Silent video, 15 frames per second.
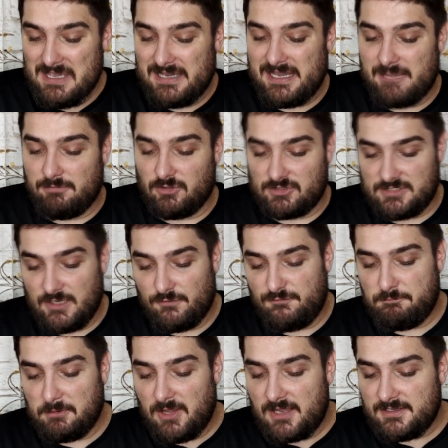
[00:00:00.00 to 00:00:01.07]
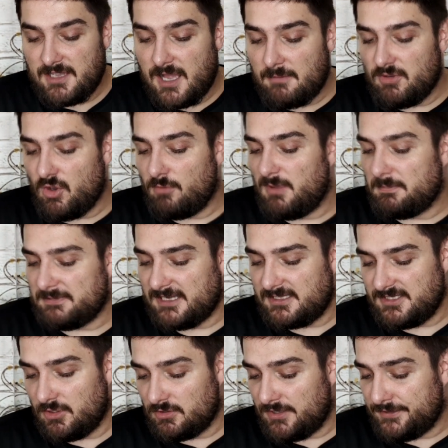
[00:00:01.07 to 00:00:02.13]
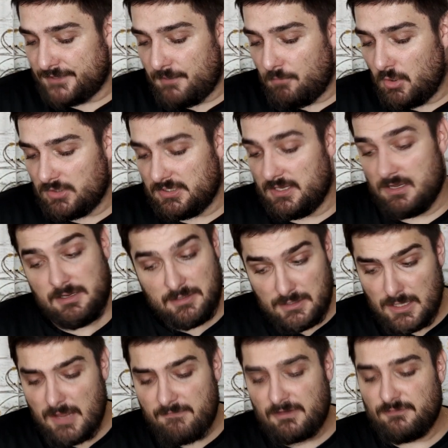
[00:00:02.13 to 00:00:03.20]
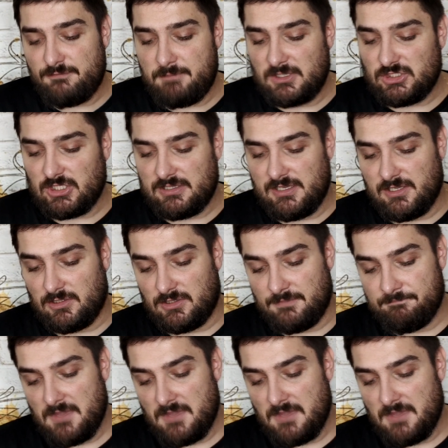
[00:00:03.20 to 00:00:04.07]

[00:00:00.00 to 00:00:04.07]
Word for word: Хэбус. В плане объема проделанной работы Головин впечатлил.